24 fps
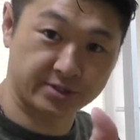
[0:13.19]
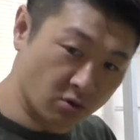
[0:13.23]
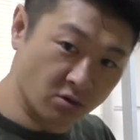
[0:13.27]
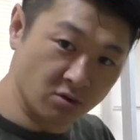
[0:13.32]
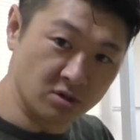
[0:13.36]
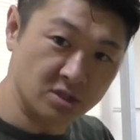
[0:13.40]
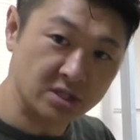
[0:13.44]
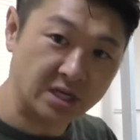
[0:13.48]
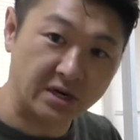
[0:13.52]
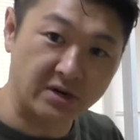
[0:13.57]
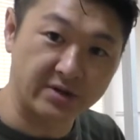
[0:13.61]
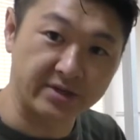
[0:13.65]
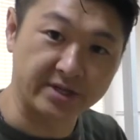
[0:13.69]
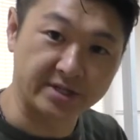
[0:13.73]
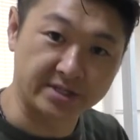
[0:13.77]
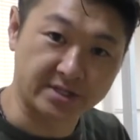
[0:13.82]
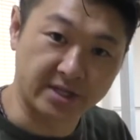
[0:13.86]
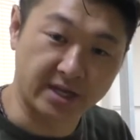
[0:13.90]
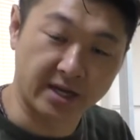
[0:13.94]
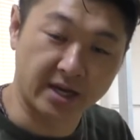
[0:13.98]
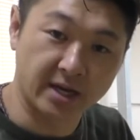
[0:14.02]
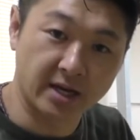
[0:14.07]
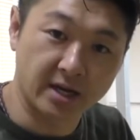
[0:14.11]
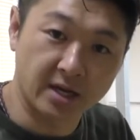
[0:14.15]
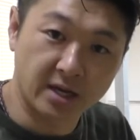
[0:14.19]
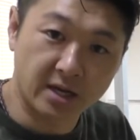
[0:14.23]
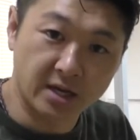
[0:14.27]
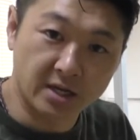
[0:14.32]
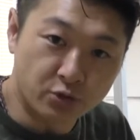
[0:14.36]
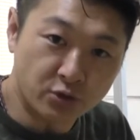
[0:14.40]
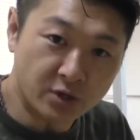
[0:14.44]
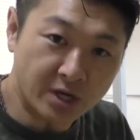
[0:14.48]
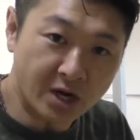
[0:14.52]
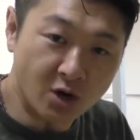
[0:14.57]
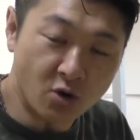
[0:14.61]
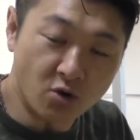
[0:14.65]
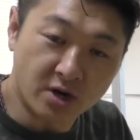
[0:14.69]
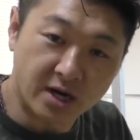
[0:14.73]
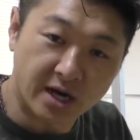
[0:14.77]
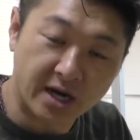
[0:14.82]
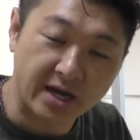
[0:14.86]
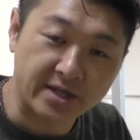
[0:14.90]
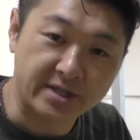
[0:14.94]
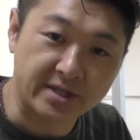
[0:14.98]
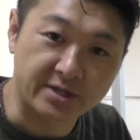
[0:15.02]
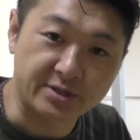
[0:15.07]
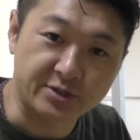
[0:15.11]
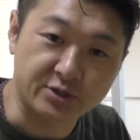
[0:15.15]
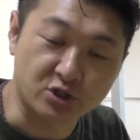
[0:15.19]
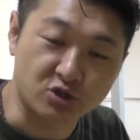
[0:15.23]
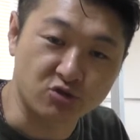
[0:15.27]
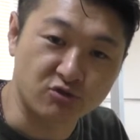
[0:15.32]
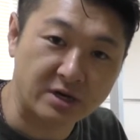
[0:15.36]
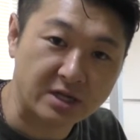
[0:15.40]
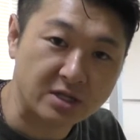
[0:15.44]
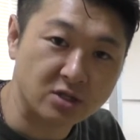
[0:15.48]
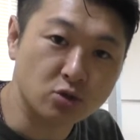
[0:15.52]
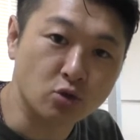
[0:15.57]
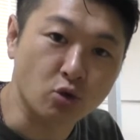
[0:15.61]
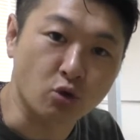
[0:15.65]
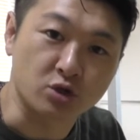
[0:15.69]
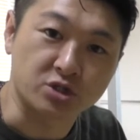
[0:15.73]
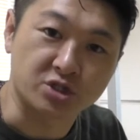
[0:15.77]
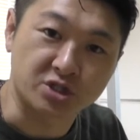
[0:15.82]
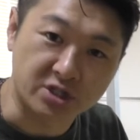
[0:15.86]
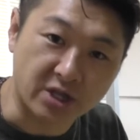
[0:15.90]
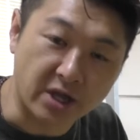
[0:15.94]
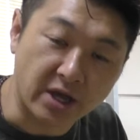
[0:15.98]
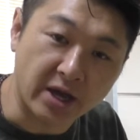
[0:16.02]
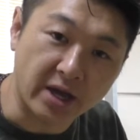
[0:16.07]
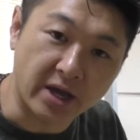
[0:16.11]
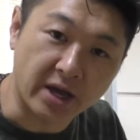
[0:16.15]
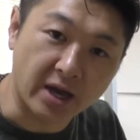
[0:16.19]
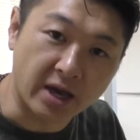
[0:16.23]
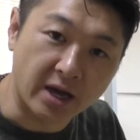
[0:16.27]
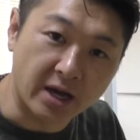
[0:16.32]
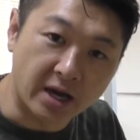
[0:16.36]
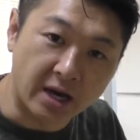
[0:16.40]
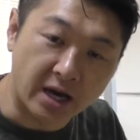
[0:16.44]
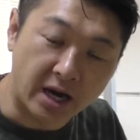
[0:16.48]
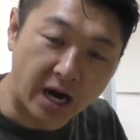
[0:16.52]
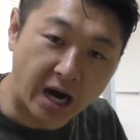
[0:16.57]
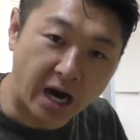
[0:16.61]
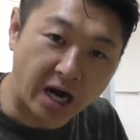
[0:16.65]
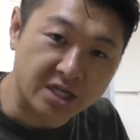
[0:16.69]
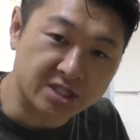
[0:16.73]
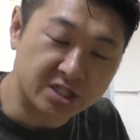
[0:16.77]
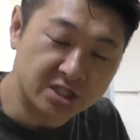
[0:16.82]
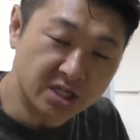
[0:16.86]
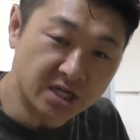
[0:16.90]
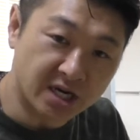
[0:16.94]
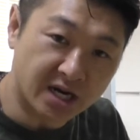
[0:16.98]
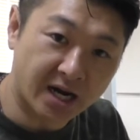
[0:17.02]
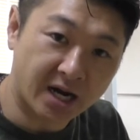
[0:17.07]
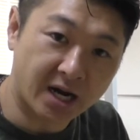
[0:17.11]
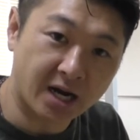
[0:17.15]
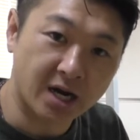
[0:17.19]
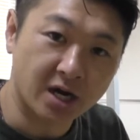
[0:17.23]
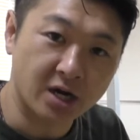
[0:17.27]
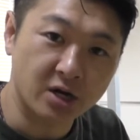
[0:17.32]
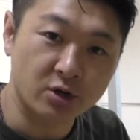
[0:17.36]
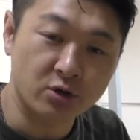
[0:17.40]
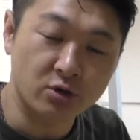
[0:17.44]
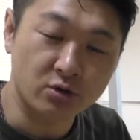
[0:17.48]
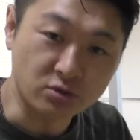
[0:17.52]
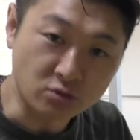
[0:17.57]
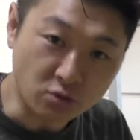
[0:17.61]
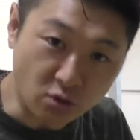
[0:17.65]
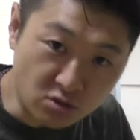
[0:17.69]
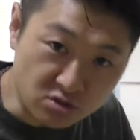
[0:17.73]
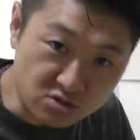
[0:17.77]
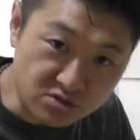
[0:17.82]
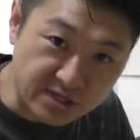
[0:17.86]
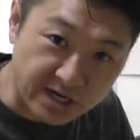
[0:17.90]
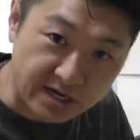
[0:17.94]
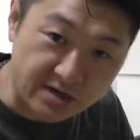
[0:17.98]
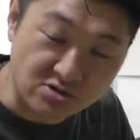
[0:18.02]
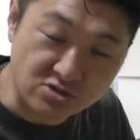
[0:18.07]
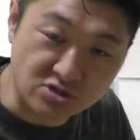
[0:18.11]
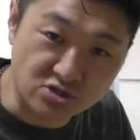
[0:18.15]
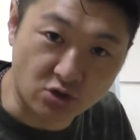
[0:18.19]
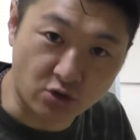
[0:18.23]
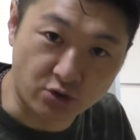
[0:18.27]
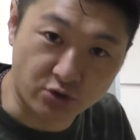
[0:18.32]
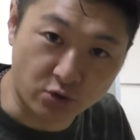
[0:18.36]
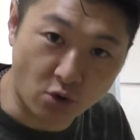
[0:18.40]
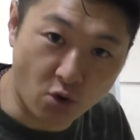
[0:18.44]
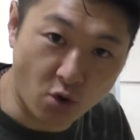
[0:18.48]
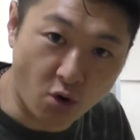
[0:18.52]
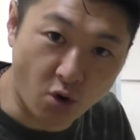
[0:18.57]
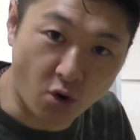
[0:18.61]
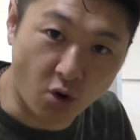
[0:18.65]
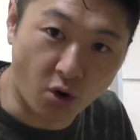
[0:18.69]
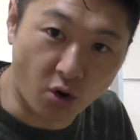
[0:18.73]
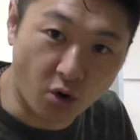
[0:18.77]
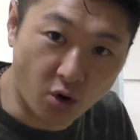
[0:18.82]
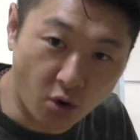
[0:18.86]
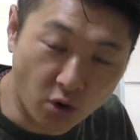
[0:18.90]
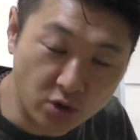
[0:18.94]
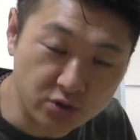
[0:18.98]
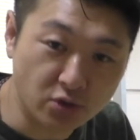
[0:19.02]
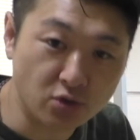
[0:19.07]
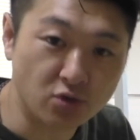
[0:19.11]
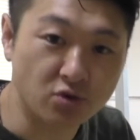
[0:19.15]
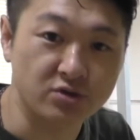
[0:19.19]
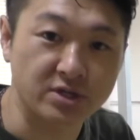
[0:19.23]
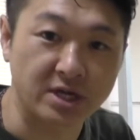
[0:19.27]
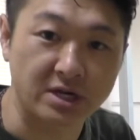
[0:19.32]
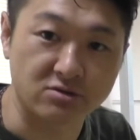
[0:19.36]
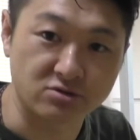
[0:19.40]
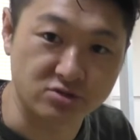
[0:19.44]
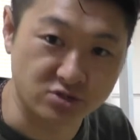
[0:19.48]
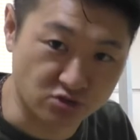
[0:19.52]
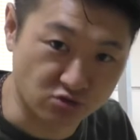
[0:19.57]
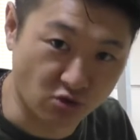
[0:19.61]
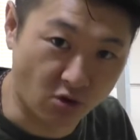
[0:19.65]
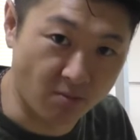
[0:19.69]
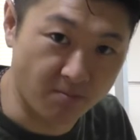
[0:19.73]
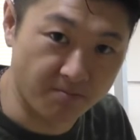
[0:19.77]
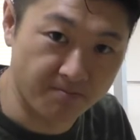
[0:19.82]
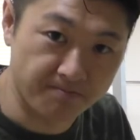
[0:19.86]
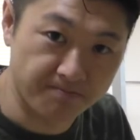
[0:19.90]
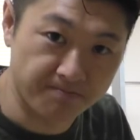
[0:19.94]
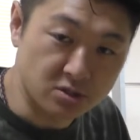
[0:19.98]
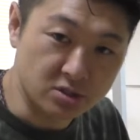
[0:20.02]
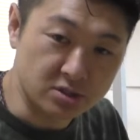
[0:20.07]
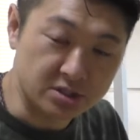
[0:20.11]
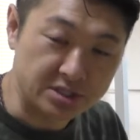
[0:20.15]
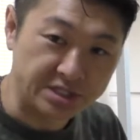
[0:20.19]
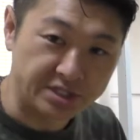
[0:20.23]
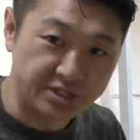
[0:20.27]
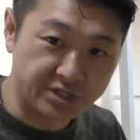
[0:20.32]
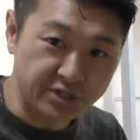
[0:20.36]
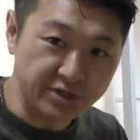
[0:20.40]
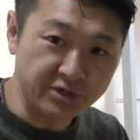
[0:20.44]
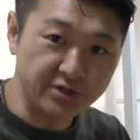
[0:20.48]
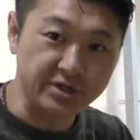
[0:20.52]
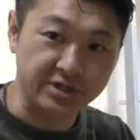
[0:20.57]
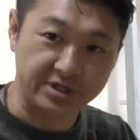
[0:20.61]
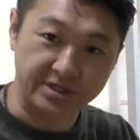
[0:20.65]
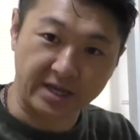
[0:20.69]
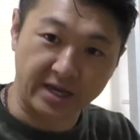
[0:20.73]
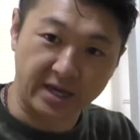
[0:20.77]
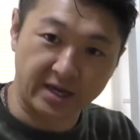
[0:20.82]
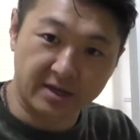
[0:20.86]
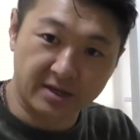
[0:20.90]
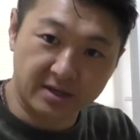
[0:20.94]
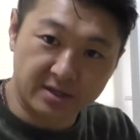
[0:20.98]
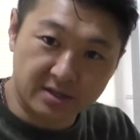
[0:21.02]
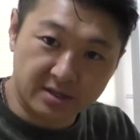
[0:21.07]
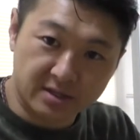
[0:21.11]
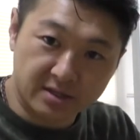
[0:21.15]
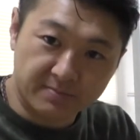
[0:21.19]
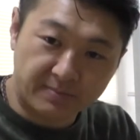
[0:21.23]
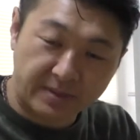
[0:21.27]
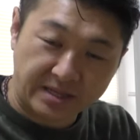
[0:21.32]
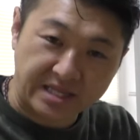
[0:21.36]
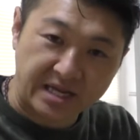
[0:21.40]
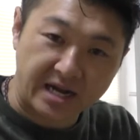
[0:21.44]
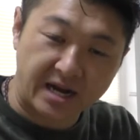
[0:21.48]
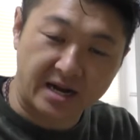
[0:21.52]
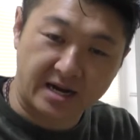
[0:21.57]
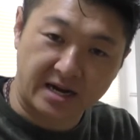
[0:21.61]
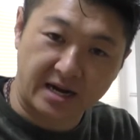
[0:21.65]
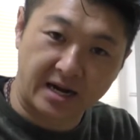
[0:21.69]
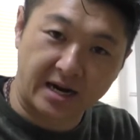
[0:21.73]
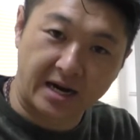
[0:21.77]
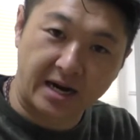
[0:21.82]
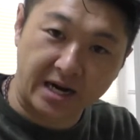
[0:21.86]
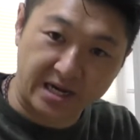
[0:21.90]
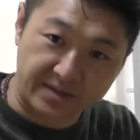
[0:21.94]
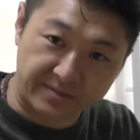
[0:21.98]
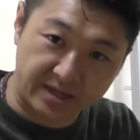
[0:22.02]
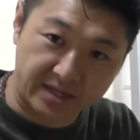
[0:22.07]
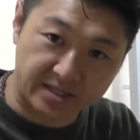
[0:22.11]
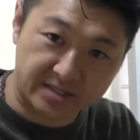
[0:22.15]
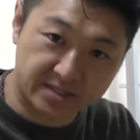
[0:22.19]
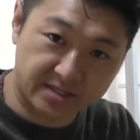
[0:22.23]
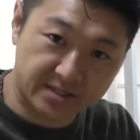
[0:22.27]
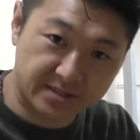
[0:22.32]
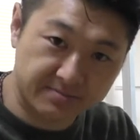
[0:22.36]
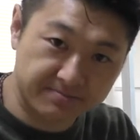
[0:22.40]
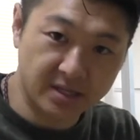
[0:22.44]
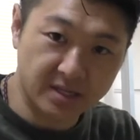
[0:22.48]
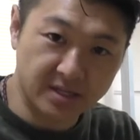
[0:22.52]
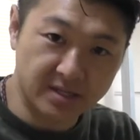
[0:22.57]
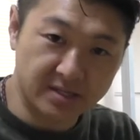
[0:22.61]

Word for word: 今回はですね、負荷をかけてスクワットをして、足が太くなる人と細くなる人、に種類ね、パターンがあります。